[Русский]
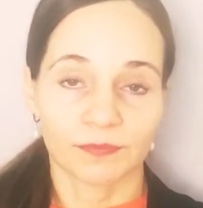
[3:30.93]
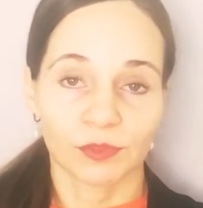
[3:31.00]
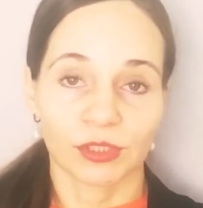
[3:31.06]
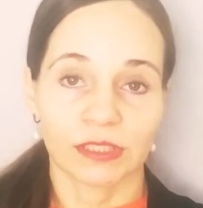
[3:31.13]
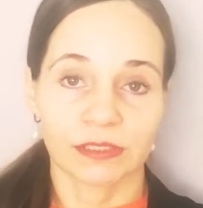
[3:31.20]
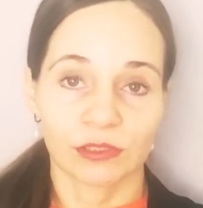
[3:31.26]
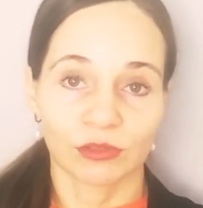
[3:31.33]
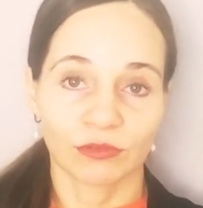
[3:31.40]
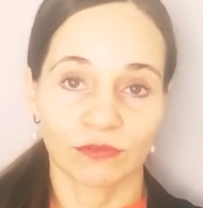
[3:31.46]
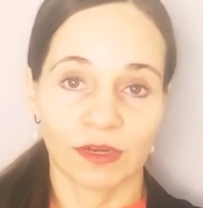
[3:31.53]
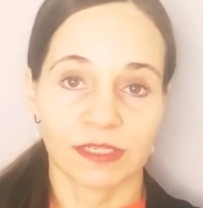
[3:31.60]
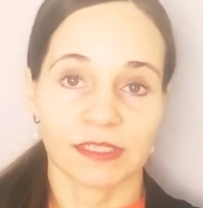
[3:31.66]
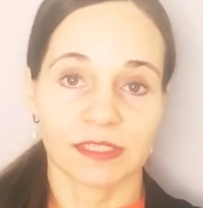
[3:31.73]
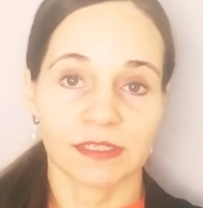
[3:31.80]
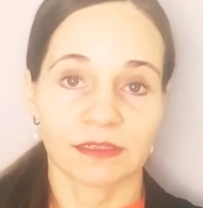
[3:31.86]
Вот если у
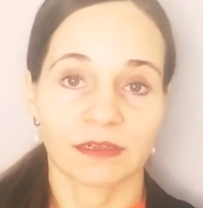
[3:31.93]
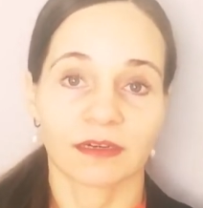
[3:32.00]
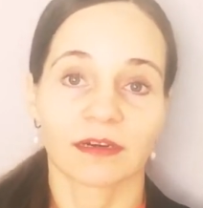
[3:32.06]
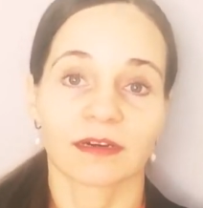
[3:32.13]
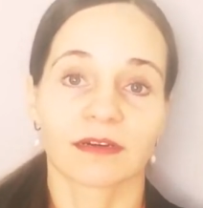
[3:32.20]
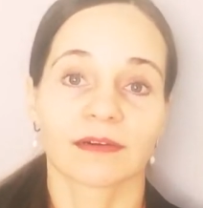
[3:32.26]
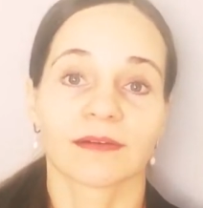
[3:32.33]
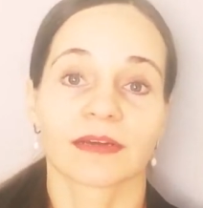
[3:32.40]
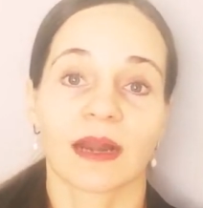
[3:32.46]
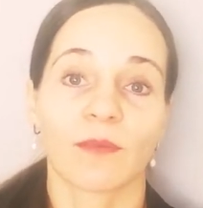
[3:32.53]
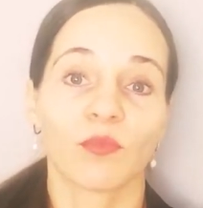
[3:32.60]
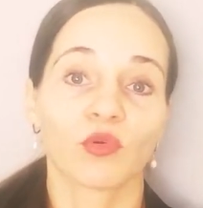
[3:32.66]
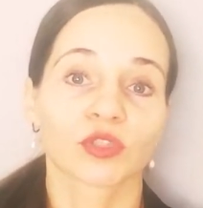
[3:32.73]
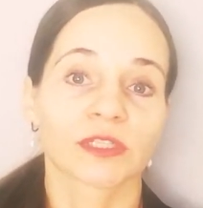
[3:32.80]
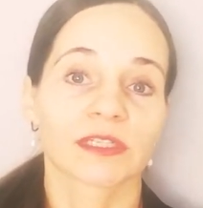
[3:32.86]
вас э,
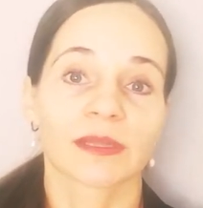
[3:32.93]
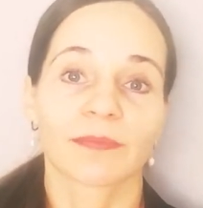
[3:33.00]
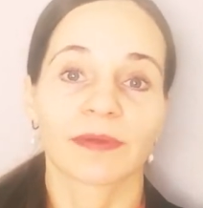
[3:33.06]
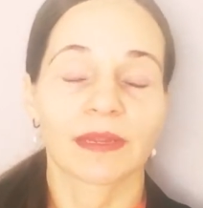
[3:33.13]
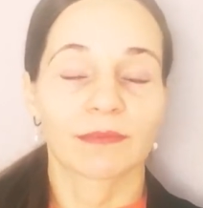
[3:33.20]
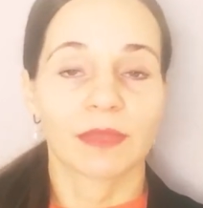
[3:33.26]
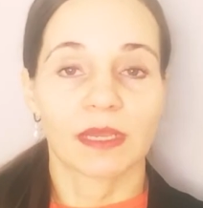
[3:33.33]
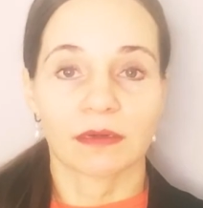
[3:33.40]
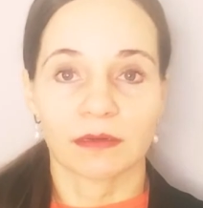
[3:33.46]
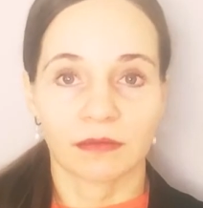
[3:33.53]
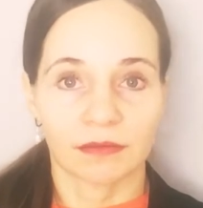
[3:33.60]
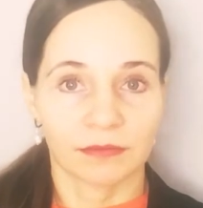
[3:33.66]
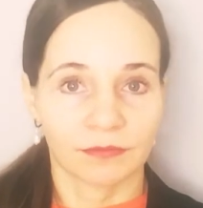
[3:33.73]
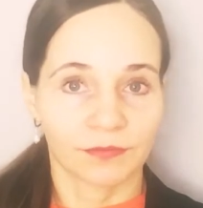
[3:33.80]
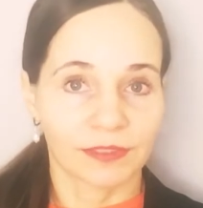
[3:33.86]
работа, например,
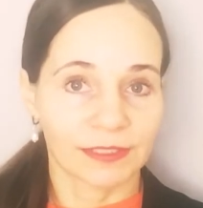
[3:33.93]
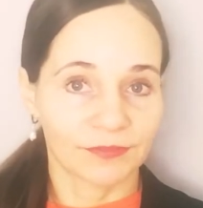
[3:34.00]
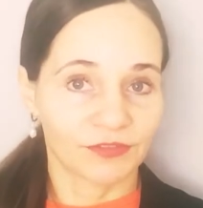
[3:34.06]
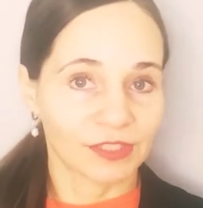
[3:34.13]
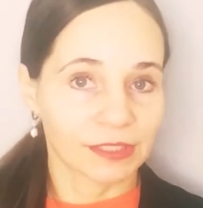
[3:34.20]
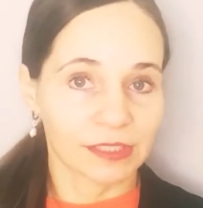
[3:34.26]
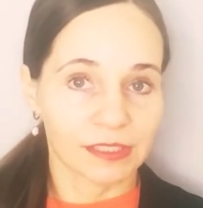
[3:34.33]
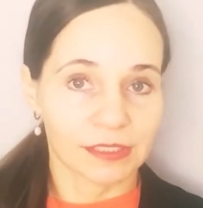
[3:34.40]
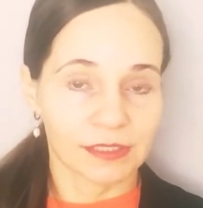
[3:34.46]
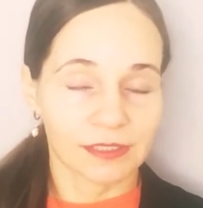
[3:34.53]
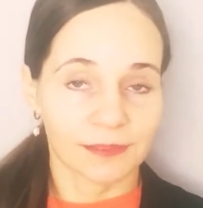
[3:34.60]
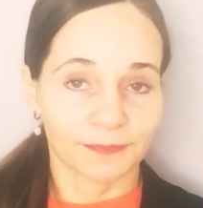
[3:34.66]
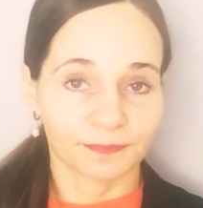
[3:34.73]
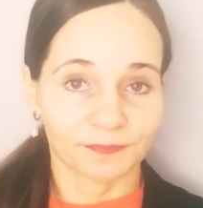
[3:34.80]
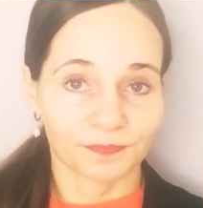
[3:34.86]
э, вы
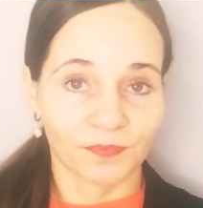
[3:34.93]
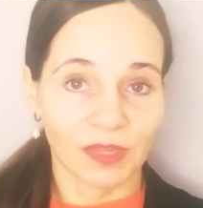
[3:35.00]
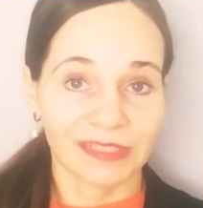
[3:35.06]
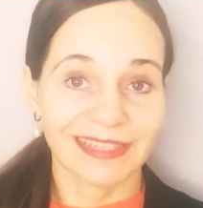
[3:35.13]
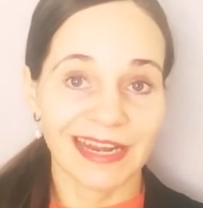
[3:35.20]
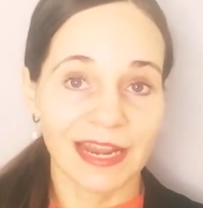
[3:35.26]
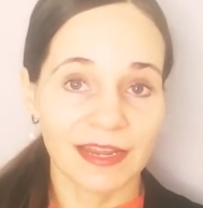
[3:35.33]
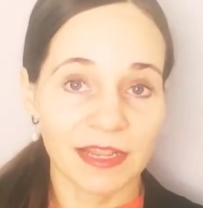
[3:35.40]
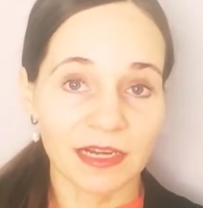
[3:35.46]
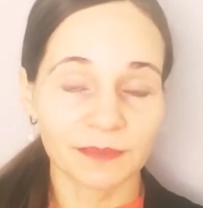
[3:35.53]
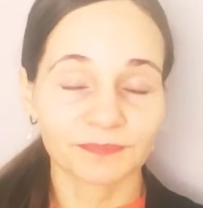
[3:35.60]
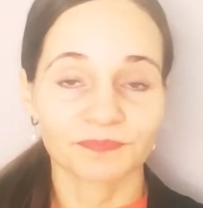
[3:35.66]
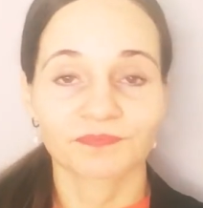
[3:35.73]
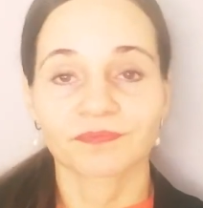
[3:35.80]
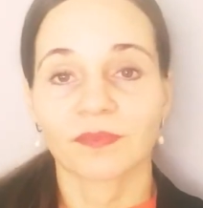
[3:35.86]
фитнес-тренер,
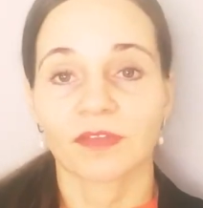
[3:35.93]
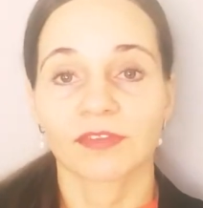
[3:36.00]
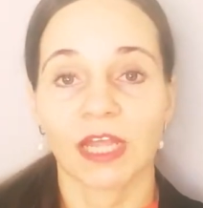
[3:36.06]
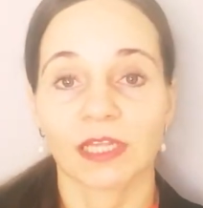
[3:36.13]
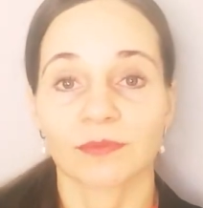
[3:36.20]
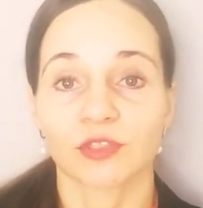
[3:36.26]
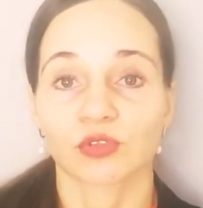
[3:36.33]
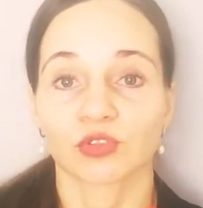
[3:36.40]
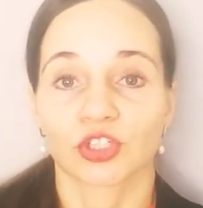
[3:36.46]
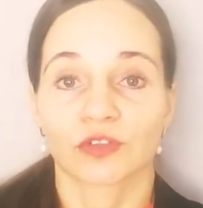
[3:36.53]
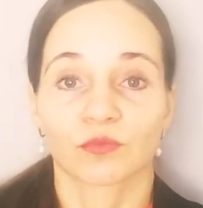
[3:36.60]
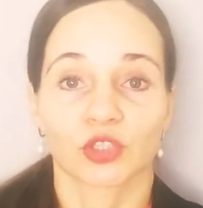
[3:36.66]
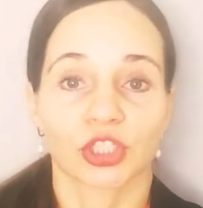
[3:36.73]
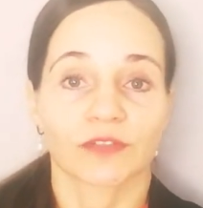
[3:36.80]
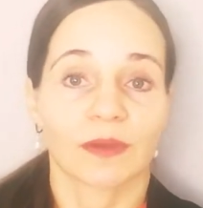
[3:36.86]
в данном
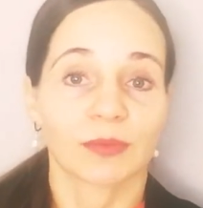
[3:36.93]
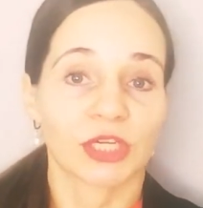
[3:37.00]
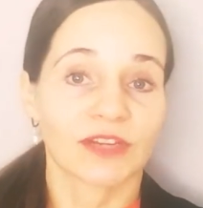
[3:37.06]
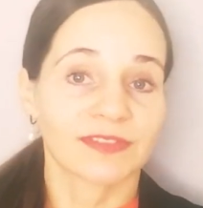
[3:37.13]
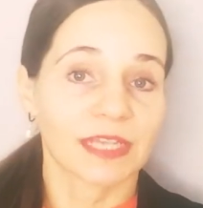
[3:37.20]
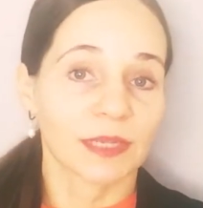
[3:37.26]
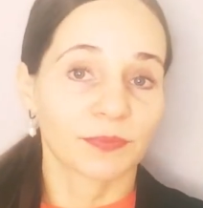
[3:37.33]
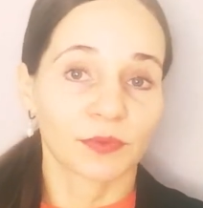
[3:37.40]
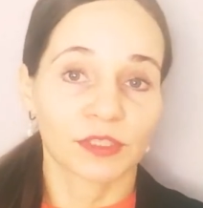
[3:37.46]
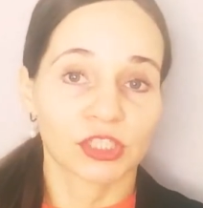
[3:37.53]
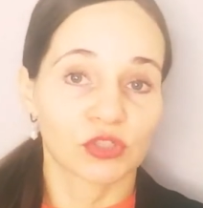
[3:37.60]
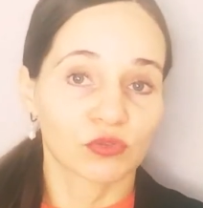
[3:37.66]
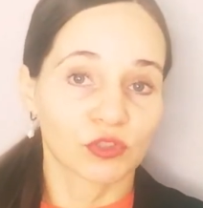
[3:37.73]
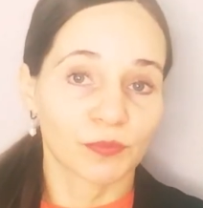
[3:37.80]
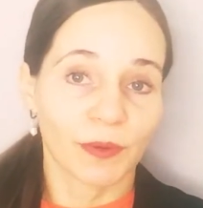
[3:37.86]
случае можете вообще взять
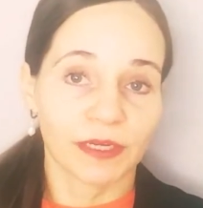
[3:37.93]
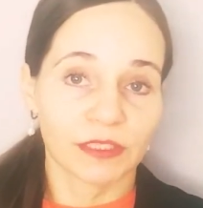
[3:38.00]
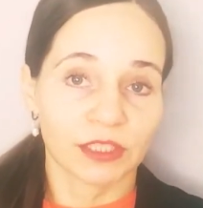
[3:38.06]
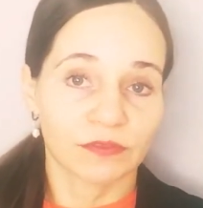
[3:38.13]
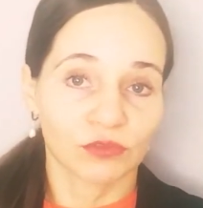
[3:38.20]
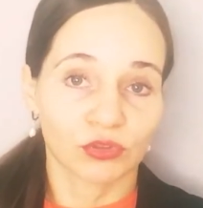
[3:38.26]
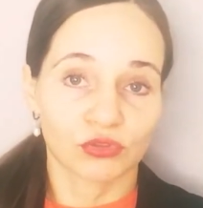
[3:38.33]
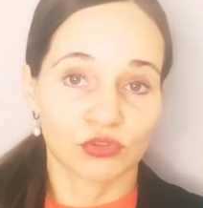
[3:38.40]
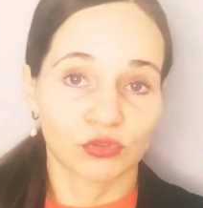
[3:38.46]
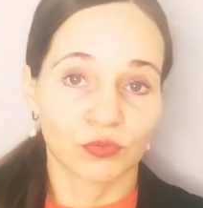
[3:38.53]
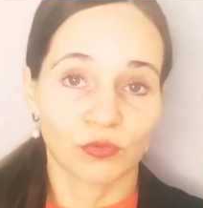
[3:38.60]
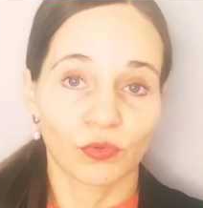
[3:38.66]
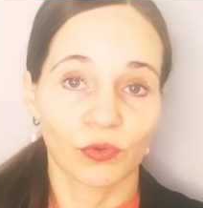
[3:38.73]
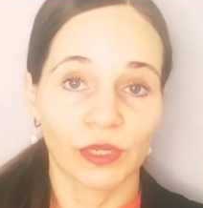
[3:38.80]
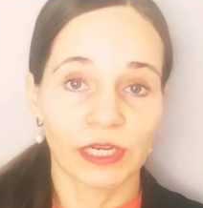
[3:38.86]
поясную спортивную
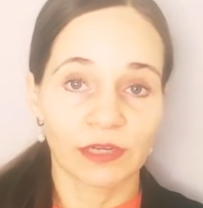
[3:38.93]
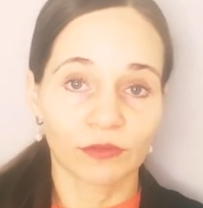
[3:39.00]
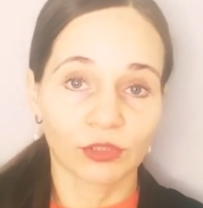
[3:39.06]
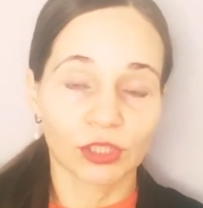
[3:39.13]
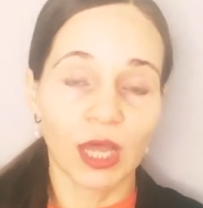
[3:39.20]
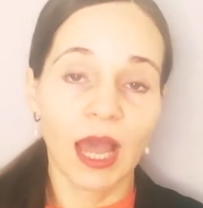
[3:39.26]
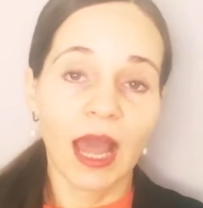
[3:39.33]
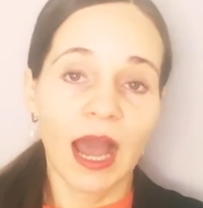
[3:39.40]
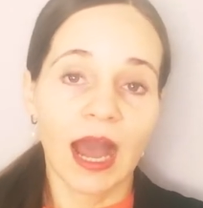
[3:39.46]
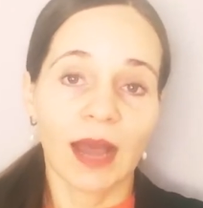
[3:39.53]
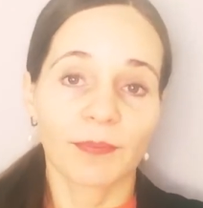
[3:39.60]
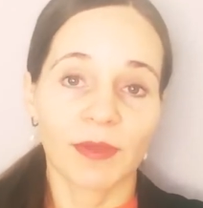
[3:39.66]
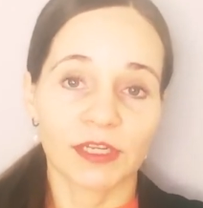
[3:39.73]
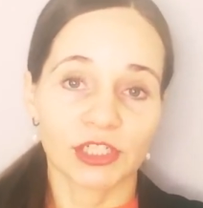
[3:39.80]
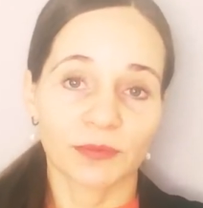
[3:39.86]
сумку или вот,
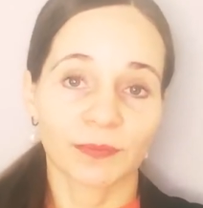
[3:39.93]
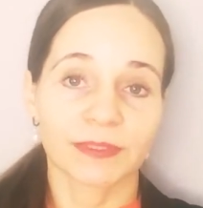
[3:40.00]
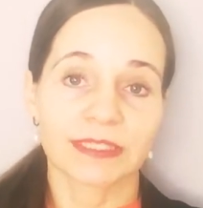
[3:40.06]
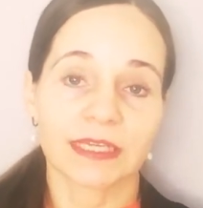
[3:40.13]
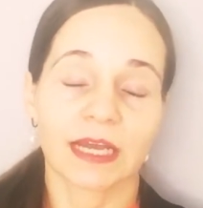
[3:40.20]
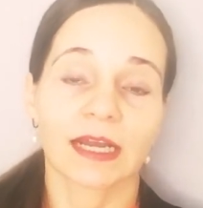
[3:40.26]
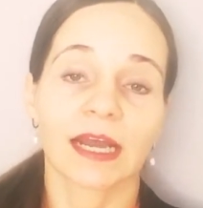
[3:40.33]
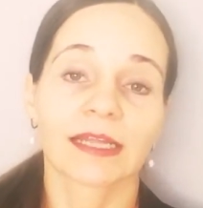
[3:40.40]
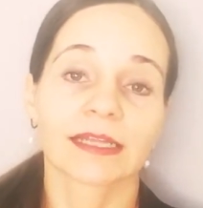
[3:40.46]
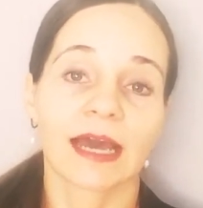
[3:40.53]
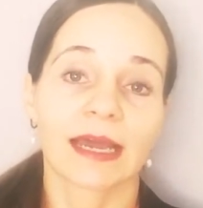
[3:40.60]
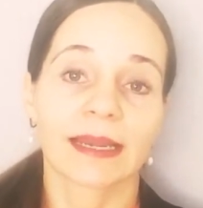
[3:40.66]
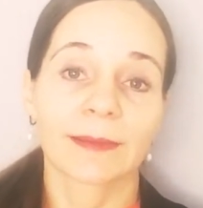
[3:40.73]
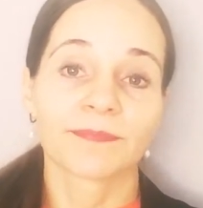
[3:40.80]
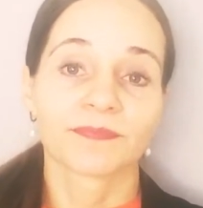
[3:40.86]
опять же, по
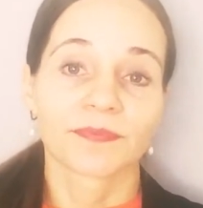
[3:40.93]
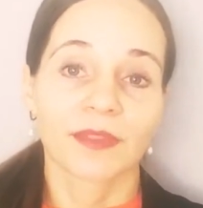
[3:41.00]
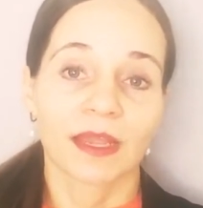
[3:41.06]
диагонали.